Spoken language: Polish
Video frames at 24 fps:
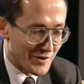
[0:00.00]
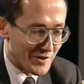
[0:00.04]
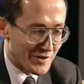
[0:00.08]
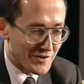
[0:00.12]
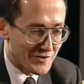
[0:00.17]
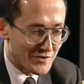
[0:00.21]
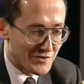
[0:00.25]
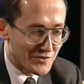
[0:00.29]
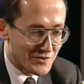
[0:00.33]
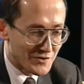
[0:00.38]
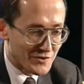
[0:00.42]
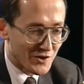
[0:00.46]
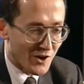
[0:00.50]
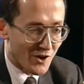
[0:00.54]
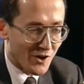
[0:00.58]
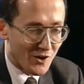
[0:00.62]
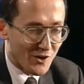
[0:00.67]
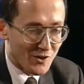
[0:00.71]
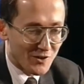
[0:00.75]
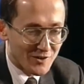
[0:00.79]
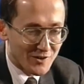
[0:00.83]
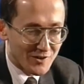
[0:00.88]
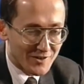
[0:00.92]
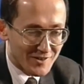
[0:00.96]
Co
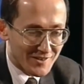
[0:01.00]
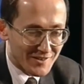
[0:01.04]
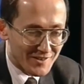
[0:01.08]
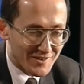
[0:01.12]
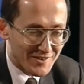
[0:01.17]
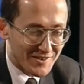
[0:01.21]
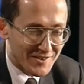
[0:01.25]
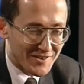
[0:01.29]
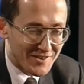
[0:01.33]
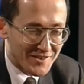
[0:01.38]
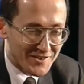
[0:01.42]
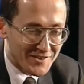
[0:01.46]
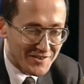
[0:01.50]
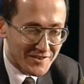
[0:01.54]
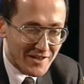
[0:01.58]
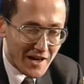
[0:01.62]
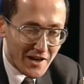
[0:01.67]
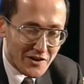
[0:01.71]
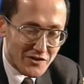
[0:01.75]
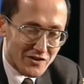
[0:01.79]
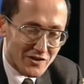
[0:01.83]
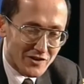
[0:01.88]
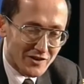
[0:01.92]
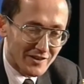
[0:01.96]
e,
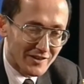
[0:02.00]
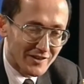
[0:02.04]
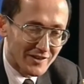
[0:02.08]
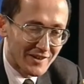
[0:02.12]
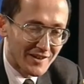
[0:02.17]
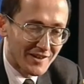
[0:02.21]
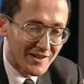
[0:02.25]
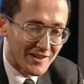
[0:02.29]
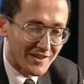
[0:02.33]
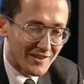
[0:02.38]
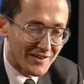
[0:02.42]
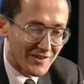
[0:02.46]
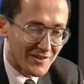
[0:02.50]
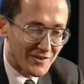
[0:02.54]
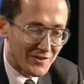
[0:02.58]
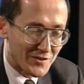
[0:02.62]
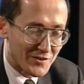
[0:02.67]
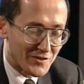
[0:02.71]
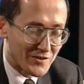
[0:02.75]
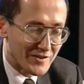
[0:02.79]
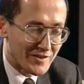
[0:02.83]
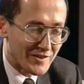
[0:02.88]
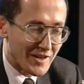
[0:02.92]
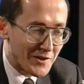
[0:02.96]
znaczy,
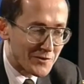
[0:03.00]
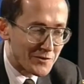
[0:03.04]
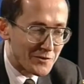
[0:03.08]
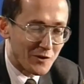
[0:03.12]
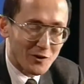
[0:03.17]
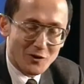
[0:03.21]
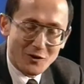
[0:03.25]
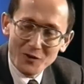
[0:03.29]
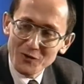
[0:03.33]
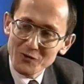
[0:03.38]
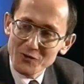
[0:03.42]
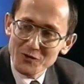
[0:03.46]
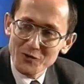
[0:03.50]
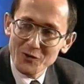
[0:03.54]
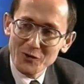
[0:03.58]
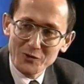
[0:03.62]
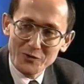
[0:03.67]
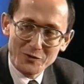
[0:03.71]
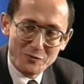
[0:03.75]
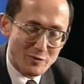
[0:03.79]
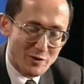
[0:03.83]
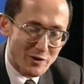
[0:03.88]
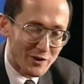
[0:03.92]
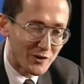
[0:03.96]
e, znaczą
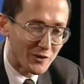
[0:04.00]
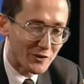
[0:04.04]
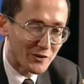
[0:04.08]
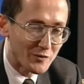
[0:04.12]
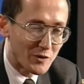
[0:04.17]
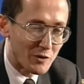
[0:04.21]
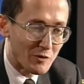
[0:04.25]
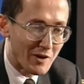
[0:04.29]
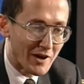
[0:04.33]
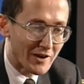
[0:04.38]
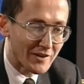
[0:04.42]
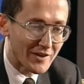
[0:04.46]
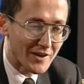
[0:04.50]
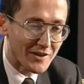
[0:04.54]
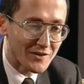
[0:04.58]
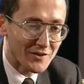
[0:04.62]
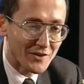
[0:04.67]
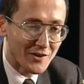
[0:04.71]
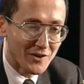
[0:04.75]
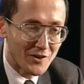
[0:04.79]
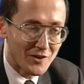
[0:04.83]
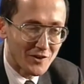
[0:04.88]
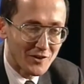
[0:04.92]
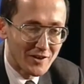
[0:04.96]
okoliczności mojego odwołania
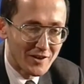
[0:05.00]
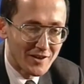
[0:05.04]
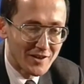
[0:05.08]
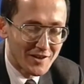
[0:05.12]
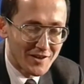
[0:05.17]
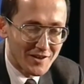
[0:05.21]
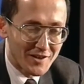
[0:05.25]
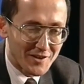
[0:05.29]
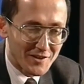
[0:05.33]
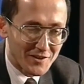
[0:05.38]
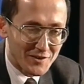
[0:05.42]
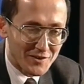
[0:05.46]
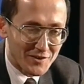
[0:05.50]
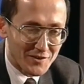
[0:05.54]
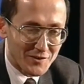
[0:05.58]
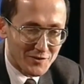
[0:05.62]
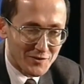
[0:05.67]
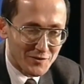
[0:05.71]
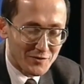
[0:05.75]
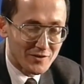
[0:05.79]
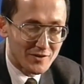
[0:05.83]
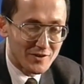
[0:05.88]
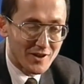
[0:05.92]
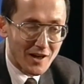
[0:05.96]
to e,
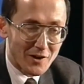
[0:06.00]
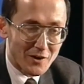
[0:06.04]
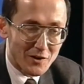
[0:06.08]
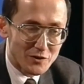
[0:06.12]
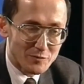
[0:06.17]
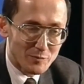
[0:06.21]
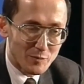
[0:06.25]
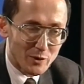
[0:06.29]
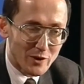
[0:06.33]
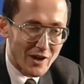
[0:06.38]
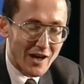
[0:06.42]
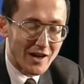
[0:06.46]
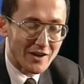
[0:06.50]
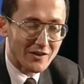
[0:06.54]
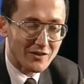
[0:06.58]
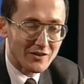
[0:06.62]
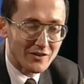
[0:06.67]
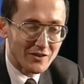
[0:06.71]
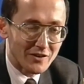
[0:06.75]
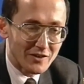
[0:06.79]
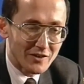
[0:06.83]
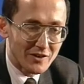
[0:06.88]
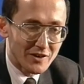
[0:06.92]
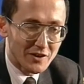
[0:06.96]
dla
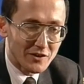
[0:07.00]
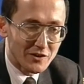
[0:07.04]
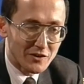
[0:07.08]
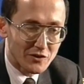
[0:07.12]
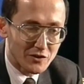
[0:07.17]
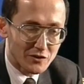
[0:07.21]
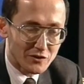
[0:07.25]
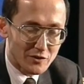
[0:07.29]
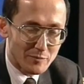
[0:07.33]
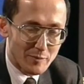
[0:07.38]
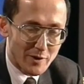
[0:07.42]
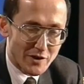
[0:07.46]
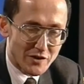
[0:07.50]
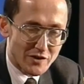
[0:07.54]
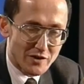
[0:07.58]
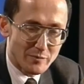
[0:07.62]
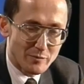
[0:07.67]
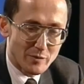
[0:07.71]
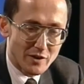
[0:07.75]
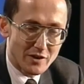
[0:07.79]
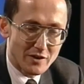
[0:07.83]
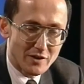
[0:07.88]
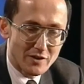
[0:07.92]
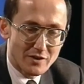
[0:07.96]
gospodarki, to
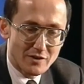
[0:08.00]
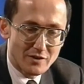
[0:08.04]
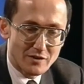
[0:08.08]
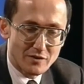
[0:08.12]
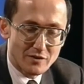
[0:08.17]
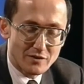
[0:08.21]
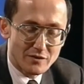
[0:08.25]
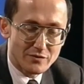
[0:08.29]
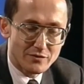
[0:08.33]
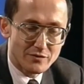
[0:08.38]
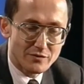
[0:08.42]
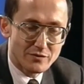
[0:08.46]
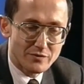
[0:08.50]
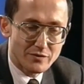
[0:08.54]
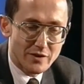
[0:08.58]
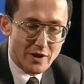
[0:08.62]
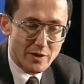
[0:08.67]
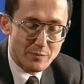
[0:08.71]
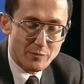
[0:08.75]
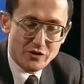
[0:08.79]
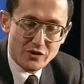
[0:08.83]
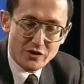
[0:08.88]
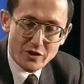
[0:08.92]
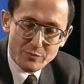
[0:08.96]
zobaczymy w
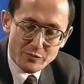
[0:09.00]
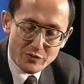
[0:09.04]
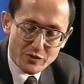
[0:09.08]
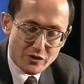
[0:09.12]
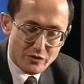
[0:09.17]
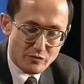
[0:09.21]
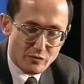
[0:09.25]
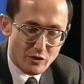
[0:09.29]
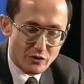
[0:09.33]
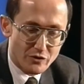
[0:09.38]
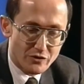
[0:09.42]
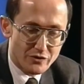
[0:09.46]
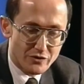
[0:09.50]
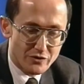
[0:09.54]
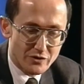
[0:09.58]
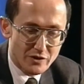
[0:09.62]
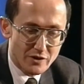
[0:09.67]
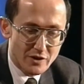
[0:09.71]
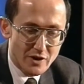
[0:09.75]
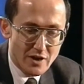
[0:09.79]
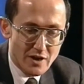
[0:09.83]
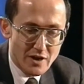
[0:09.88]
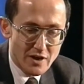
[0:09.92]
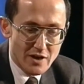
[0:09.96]
najbliższej przyszłości.
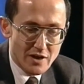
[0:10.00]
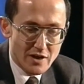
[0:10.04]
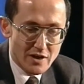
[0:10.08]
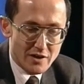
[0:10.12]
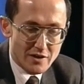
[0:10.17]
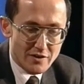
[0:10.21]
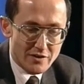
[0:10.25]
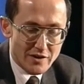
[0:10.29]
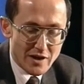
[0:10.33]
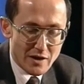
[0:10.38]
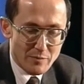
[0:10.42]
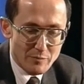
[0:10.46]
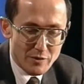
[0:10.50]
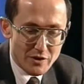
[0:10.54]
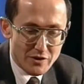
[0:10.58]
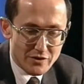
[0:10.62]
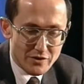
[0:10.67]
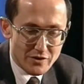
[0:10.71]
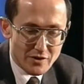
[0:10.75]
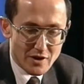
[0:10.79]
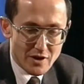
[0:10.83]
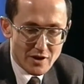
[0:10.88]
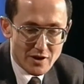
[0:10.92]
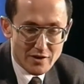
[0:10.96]
Ja
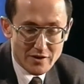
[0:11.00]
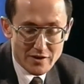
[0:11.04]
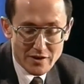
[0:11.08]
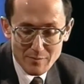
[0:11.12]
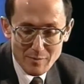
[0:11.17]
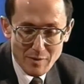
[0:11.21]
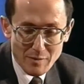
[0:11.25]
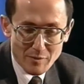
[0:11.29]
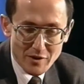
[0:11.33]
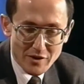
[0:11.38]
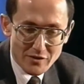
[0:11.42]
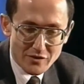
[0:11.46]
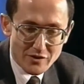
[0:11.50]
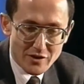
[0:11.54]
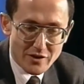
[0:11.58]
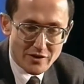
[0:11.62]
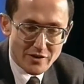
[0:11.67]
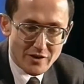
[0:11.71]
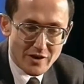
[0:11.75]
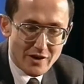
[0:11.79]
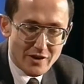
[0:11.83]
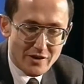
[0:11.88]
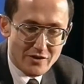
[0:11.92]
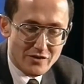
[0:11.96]
myślę, ja mam
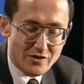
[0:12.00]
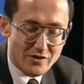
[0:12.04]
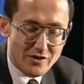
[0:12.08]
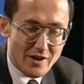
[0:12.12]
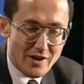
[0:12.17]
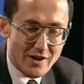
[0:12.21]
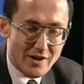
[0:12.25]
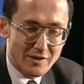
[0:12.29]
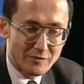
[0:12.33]
nadzieję, że,